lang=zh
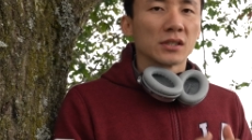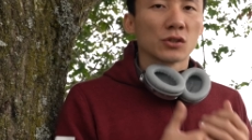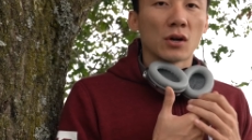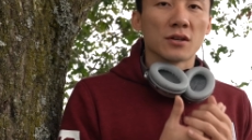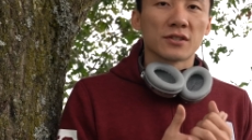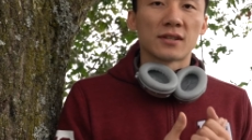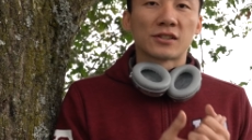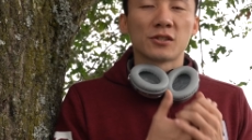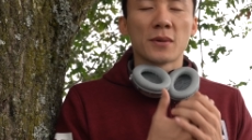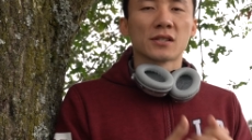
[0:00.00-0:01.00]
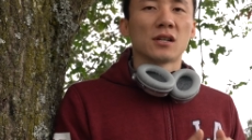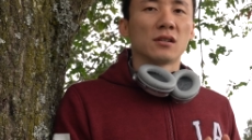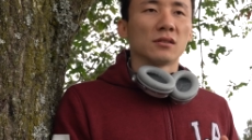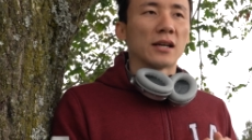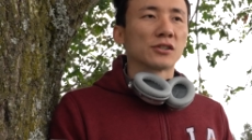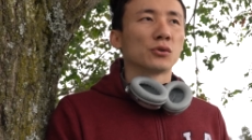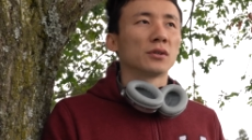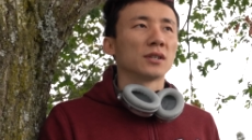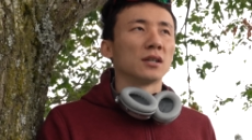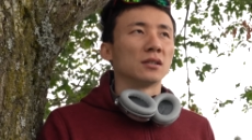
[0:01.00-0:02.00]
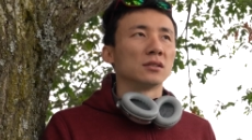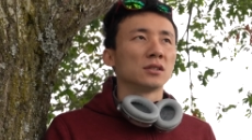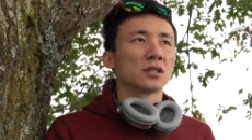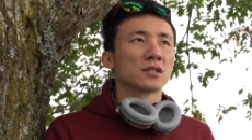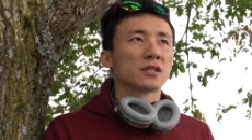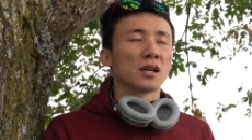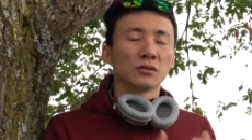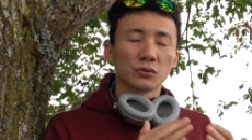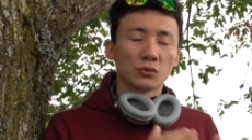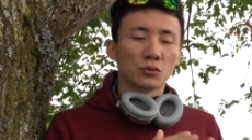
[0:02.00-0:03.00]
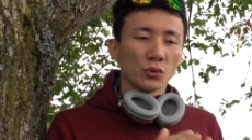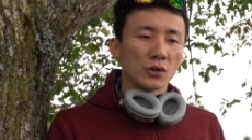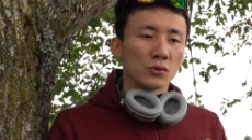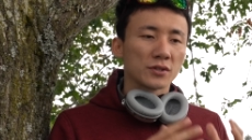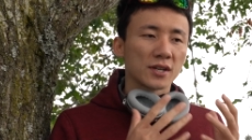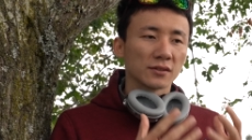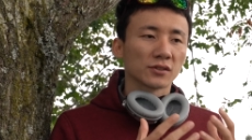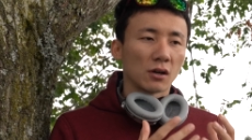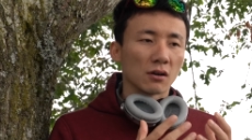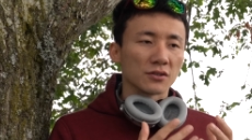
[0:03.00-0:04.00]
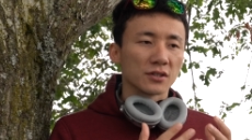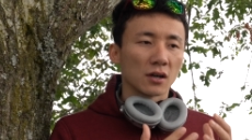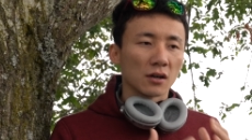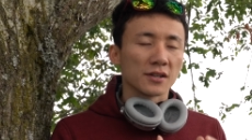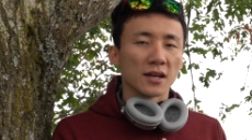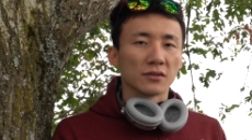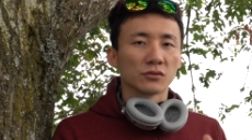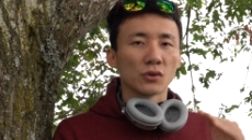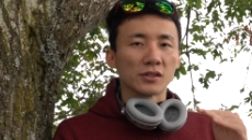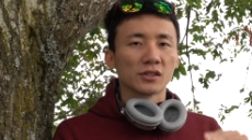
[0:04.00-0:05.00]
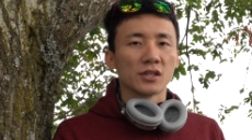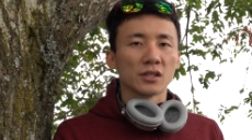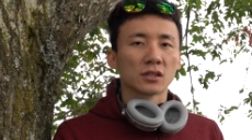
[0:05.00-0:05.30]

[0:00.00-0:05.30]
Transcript: 这款耳机在市面上来说呢，相对于降噪耳机而言，算是一